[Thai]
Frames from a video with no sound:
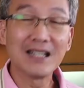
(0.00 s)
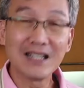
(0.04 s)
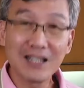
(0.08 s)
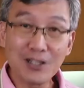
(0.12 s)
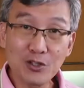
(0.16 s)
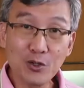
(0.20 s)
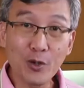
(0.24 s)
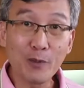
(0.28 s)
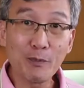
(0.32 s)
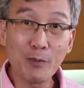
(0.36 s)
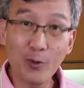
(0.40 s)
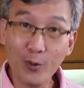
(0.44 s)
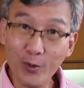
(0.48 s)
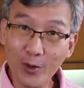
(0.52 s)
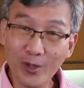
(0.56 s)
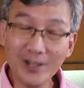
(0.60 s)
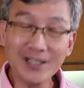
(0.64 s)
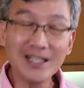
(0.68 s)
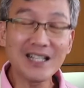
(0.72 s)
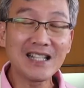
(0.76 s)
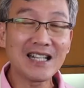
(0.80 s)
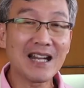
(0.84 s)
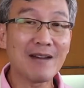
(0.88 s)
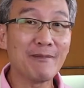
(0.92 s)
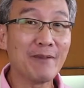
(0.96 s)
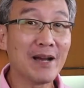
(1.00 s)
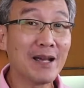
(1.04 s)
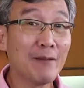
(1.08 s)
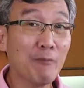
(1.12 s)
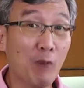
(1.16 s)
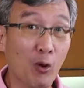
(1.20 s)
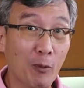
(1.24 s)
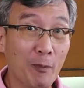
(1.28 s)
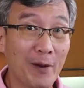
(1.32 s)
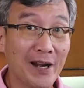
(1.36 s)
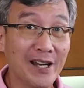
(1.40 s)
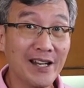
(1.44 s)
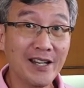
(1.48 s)
ในส่วนปรุงรสที่ทำให้หม
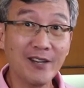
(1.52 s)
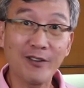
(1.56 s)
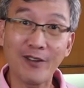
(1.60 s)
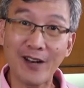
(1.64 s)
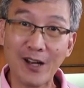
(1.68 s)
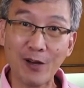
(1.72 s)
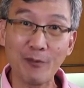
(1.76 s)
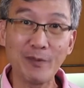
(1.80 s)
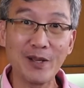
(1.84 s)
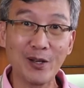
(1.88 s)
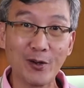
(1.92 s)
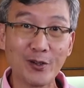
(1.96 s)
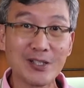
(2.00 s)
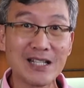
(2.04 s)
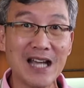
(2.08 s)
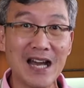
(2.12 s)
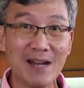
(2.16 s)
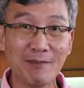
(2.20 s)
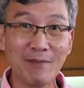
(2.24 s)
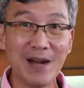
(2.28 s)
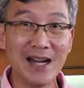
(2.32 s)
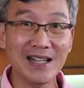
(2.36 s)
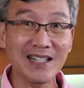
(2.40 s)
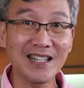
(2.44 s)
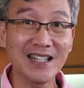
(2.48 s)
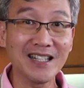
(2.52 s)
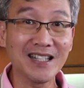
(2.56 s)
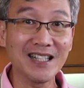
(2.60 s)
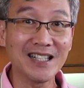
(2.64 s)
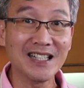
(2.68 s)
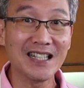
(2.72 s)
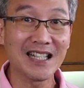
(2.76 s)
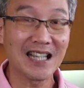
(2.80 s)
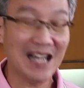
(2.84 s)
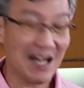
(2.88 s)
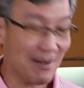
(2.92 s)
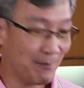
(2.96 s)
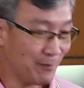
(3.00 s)
กปลานิลของเรามีรสชาติมากยิ่งขึ้น
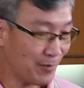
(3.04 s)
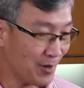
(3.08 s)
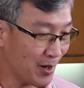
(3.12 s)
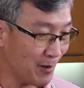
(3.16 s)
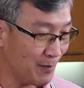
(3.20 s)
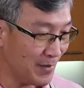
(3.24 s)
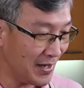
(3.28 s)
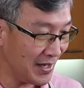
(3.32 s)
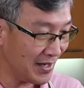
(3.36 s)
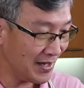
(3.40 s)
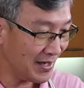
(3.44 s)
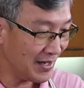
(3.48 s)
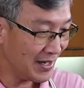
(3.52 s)
นะครับ ก็มี